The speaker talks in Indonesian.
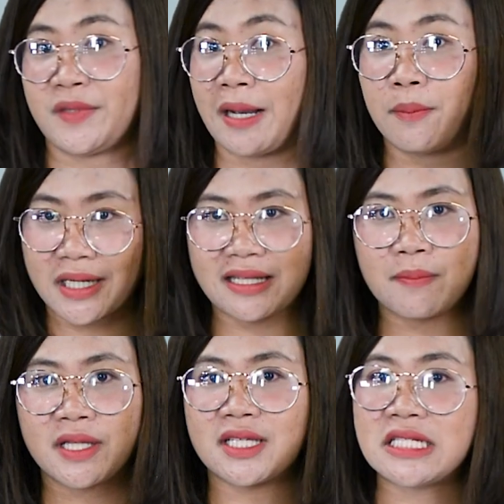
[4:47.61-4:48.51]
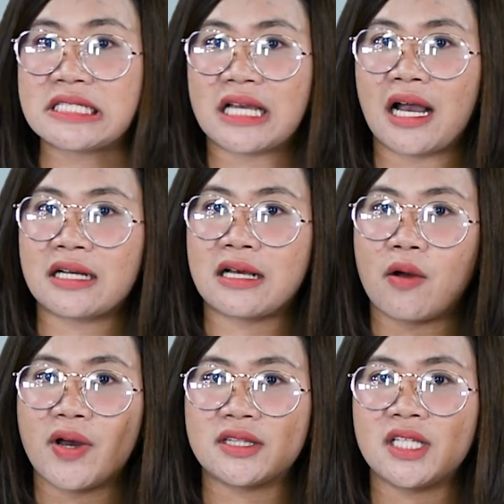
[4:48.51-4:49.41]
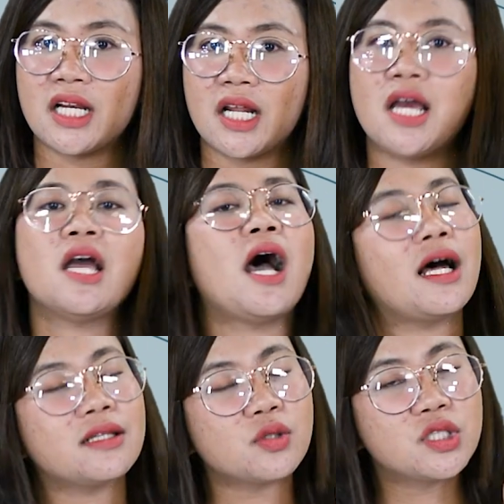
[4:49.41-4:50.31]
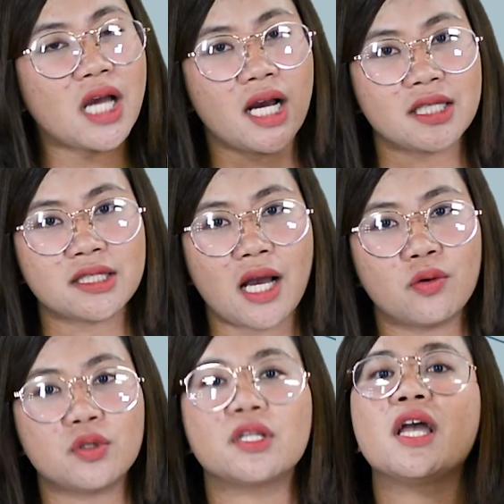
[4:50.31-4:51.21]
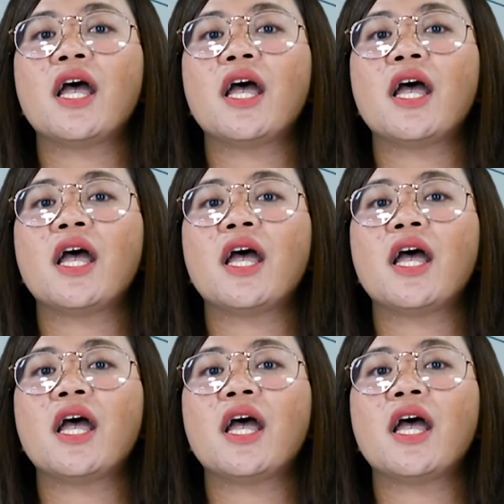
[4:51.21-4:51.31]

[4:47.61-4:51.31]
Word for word: Yang pertama tadi jangan khawatir atau jangan takut.